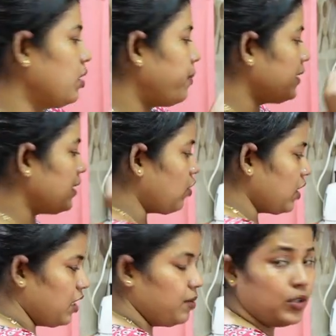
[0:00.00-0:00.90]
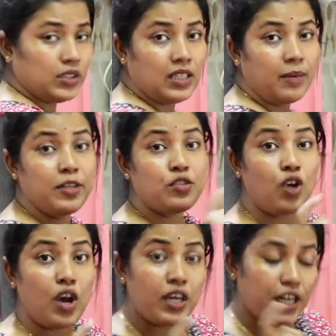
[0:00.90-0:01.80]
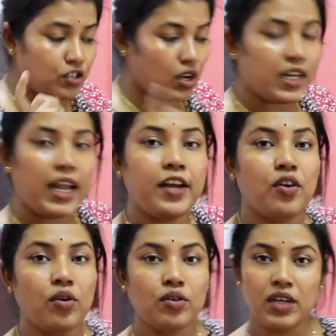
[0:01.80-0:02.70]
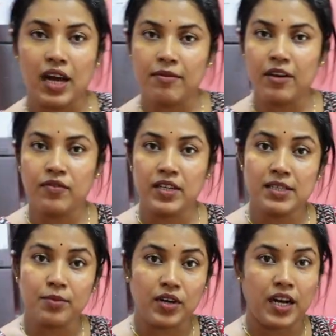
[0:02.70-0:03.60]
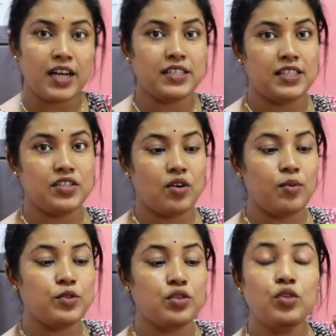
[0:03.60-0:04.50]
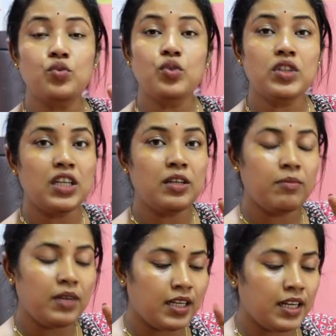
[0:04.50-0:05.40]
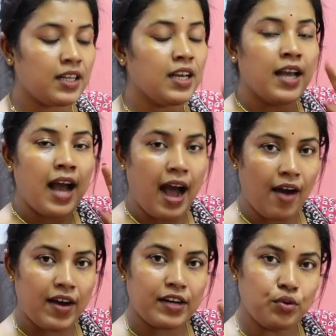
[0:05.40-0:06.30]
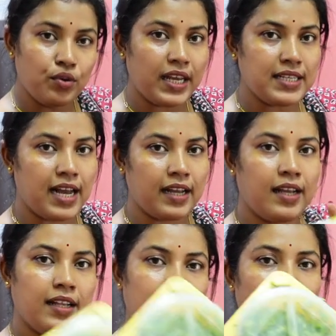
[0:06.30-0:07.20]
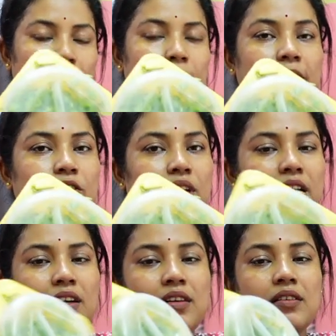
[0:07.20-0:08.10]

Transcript: ধনে পাতা তরকারির মধ্যে দেবেন সঙ্গে সঙ্গে এই কৌটোটা আবার ফ্রিজে ভরে রাখার চেষ্টা করবেন যদি দু তিন মিনিট হাওয়া ঢুকে যায় তাহলে ভেতরের